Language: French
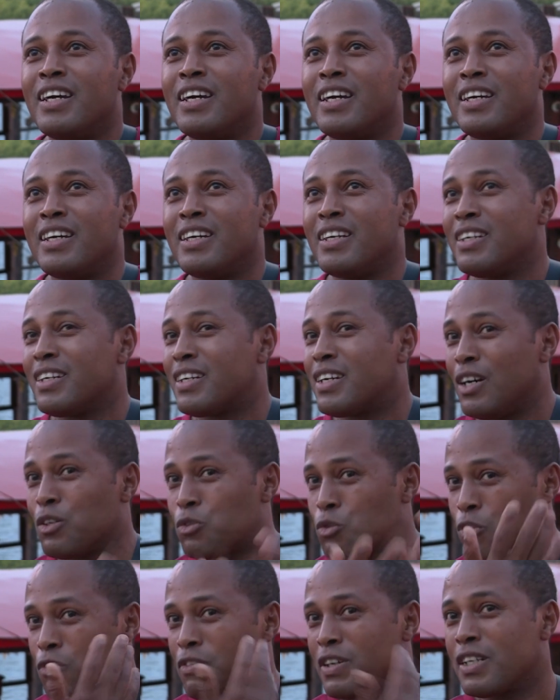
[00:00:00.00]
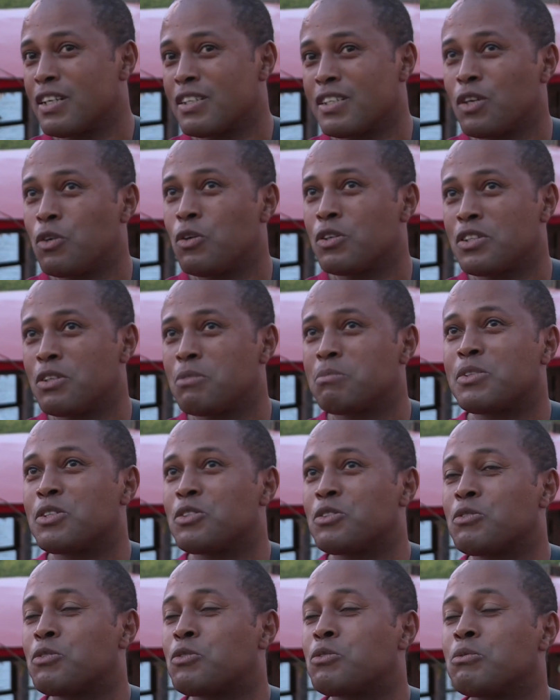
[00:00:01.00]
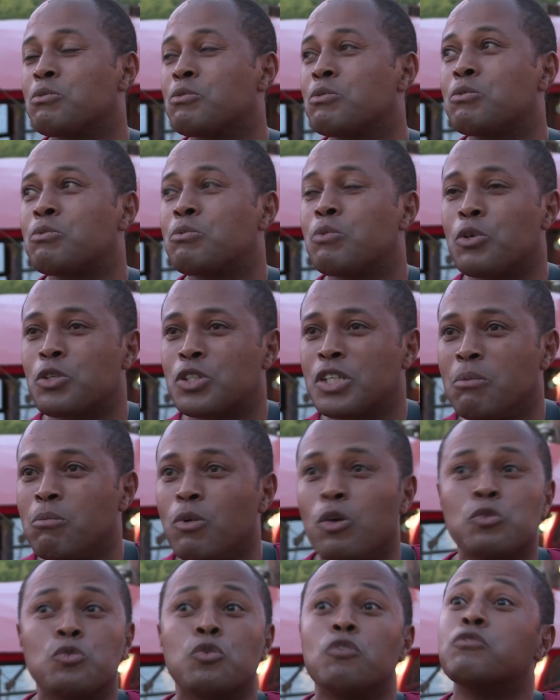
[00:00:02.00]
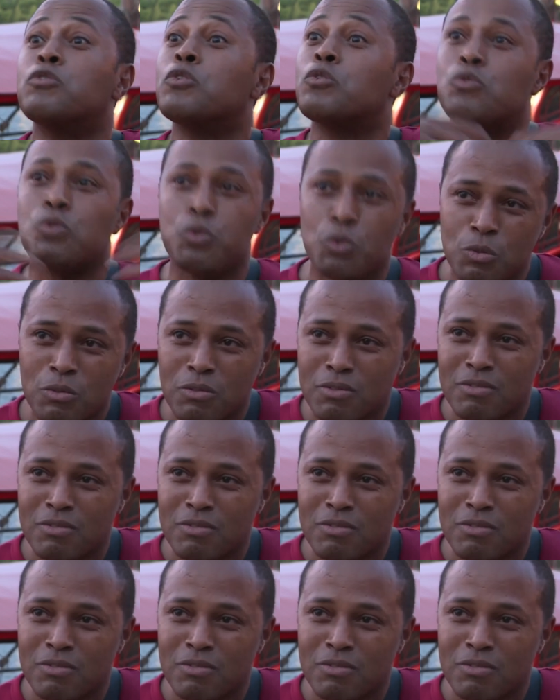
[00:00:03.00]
Et quand on va dans un concert, de on trouve de tout.